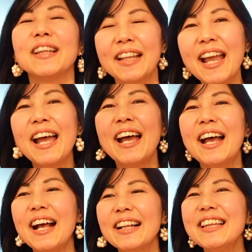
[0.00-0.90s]
てね
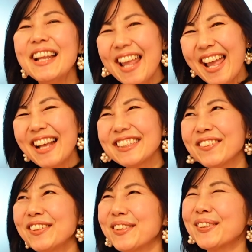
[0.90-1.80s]
でねそ
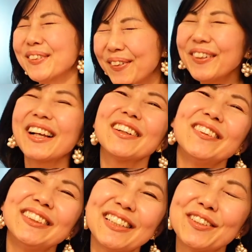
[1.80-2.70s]
の人すっごいかっ
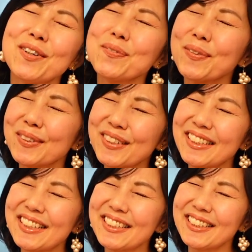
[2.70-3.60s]
こいいんですよもう好き
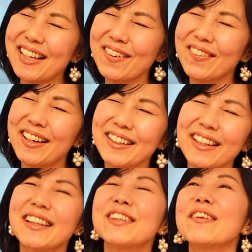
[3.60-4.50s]
で好きで憧れ
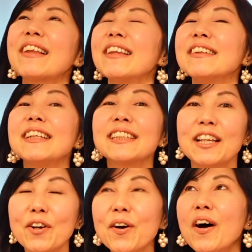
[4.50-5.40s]
てって人だったんですけ
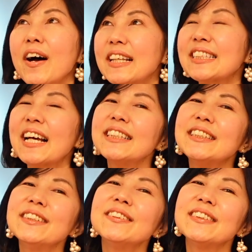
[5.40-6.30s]
どで
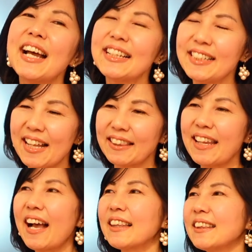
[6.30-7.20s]
30代になって
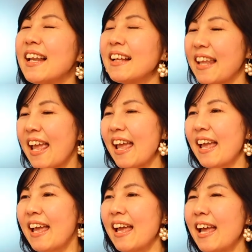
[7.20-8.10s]
会ったらね
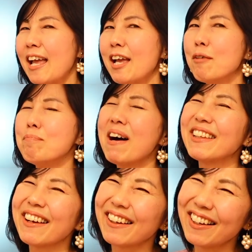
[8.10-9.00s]
ま
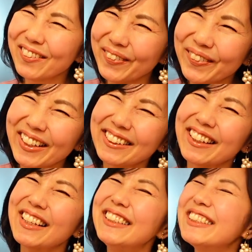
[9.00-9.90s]
だかっこよかっ
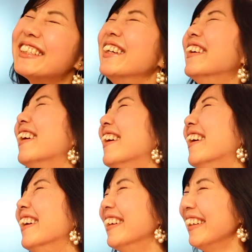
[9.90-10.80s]
たんです
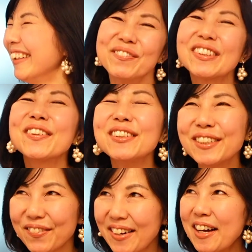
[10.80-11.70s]
よ。もうその
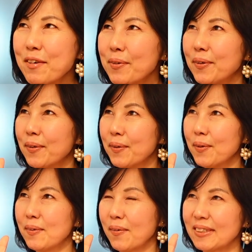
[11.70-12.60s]
人は
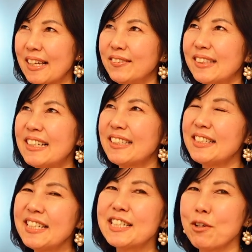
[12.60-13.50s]
もうお子さん2人て
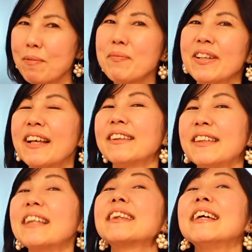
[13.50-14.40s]
2児のパパな
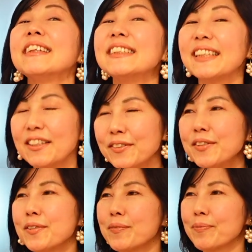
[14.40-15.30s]
だったんですけ
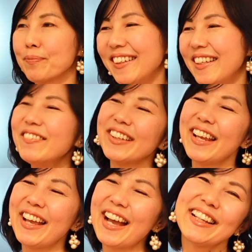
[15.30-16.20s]
どでも
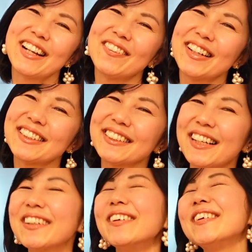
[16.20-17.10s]
ね相変わらず
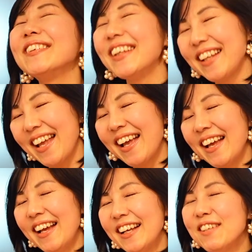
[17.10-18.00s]
かっこよくてね
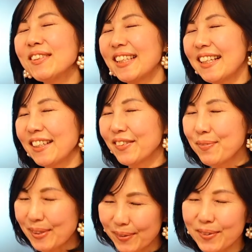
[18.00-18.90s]
でもさ例え
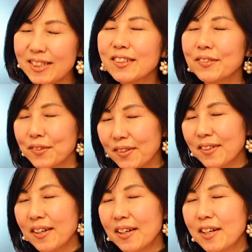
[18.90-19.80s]
ばその人
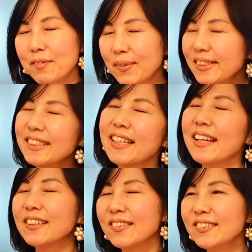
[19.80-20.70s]
ともし
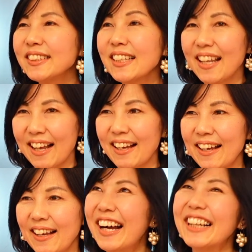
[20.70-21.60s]
結婚してたら
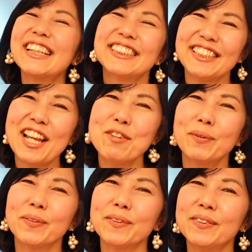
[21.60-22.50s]
私ね
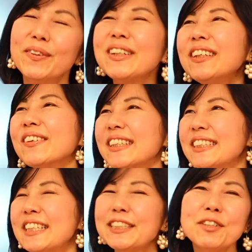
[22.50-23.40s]
もうドキドキし
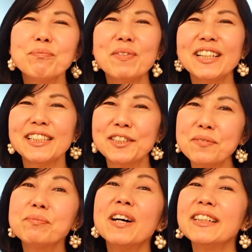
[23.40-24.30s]
て心配で
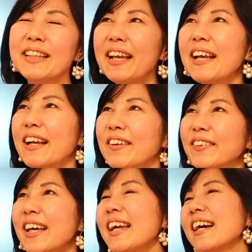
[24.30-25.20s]
心配で
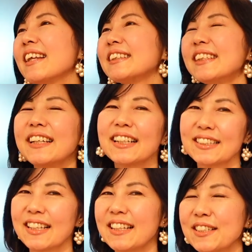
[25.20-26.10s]
穏やかな生活
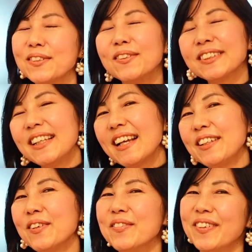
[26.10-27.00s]
なんて過ごせない
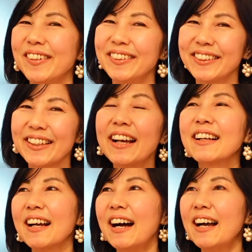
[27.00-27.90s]
と思うなん
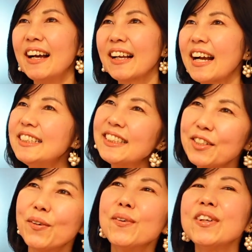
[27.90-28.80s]
か会社
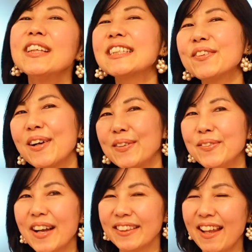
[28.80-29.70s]
に送り出すのが
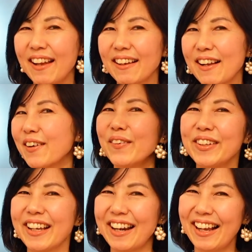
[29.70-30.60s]
不安でかっこい
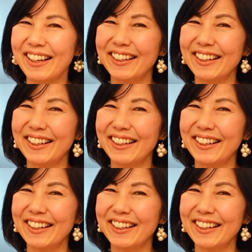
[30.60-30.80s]
いから